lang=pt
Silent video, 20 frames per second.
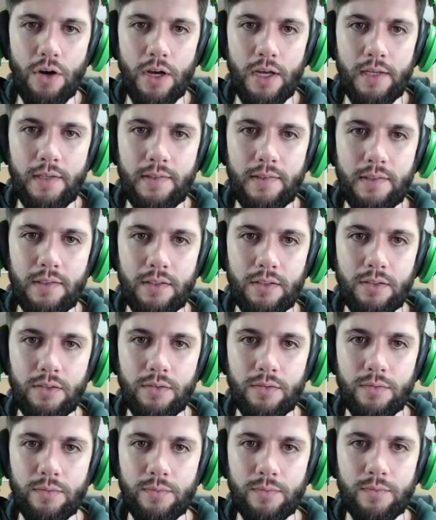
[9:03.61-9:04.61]
nóis.
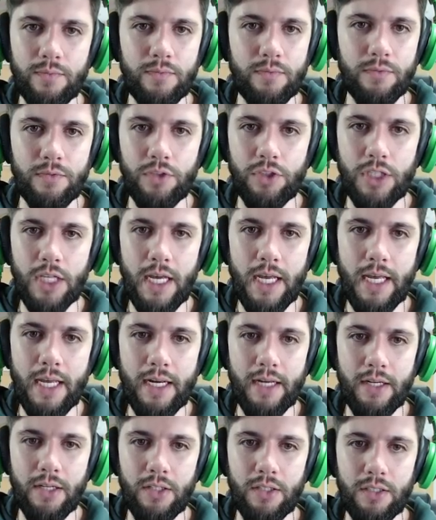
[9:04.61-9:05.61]
Já
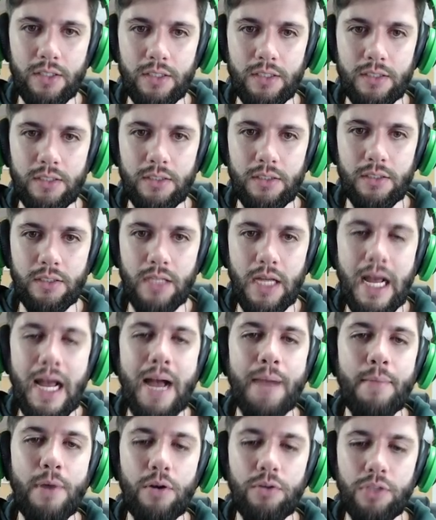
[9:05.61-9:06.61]
era.
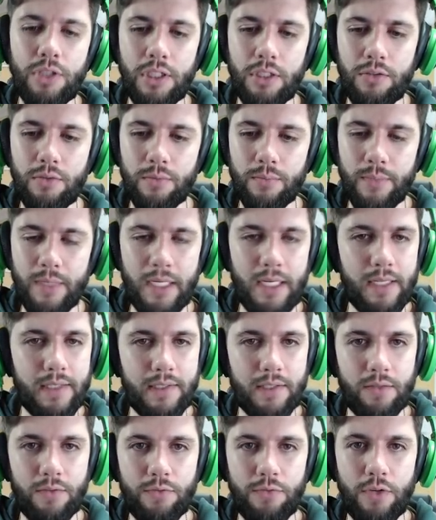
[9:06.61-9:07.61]
Ah, maldito.
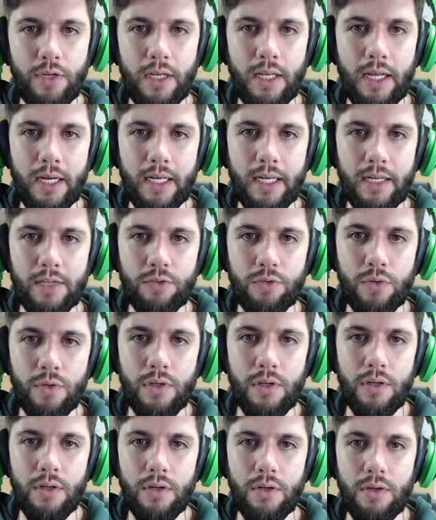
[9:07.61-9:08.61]
Beleza, não foi lá aquelas...
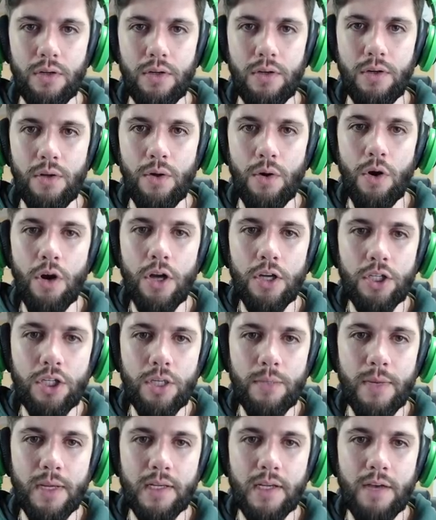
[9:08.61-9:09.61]

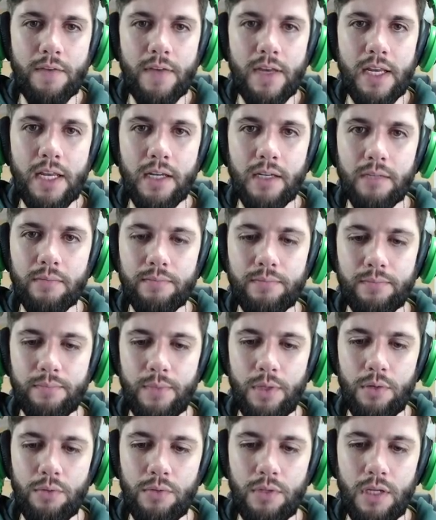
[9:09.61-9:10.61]
Oxi, minhas caveirinhas...
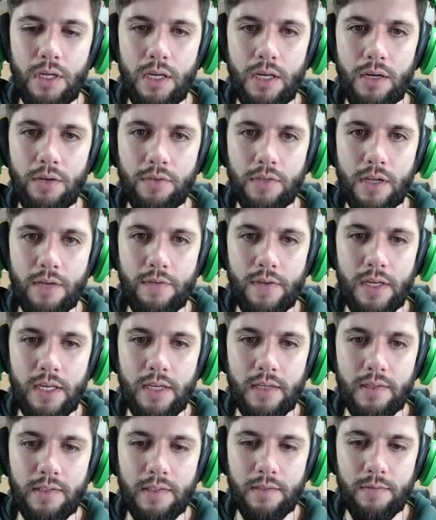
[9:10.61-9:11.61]
Meu Deus,
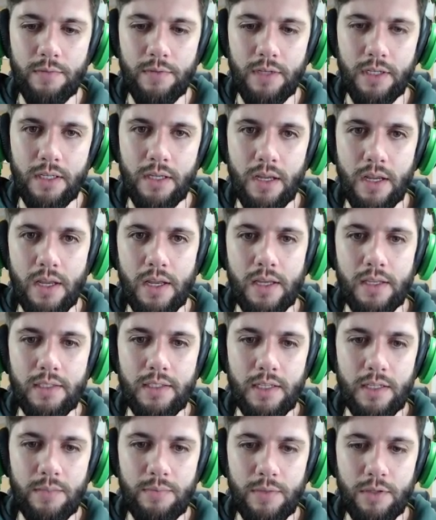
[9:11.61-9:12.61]
caveirinha, vocês me,
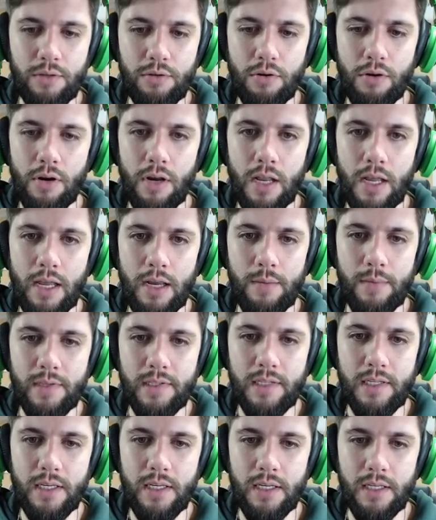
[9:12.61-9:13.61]
vocês me trollaram,
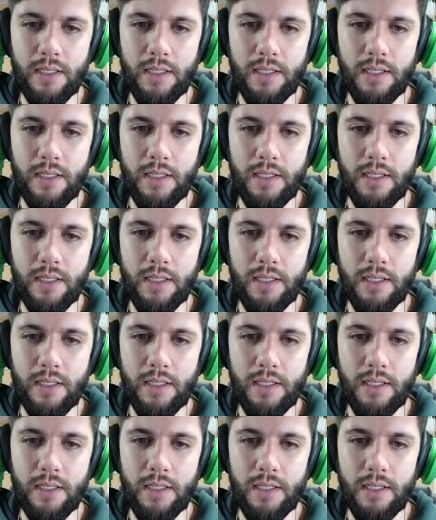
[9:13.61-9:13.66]
minhas